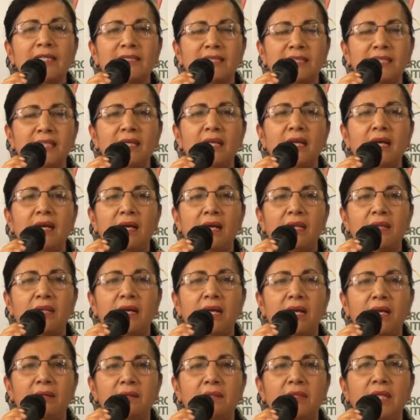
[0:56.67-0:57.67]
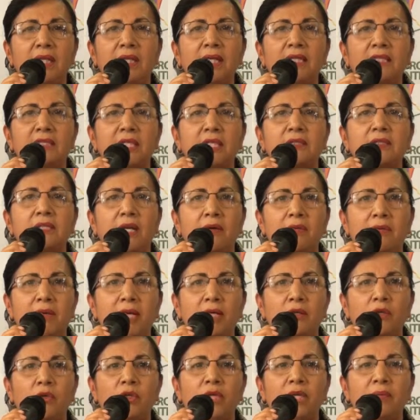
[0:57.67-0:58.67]
sigan adelante en ese
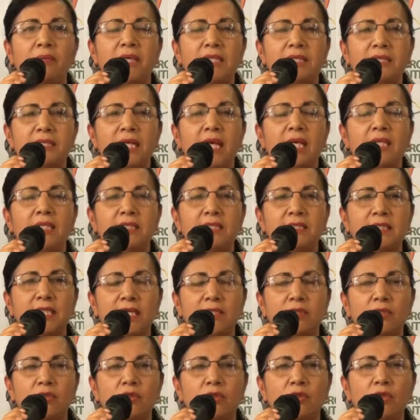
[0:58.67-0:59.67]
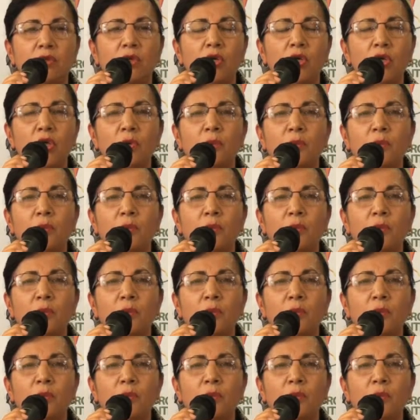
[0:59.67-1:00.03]
trabajo que van realizando,